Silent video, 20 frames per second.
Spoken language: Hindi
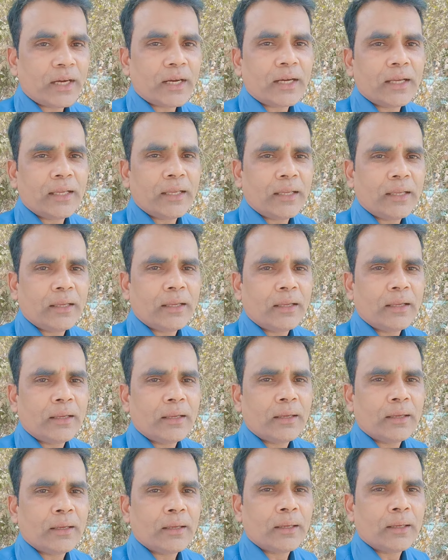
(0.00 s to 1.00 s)
वो भी आ गए
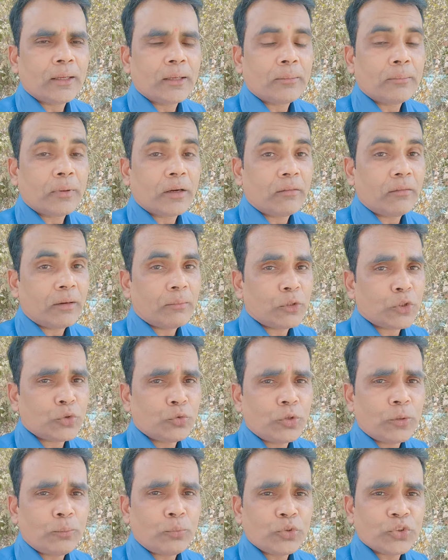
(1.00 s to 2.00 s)

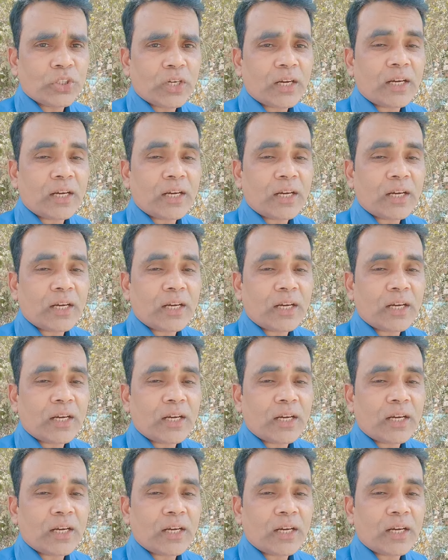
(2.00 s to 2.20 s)
भगवान विष्णु ने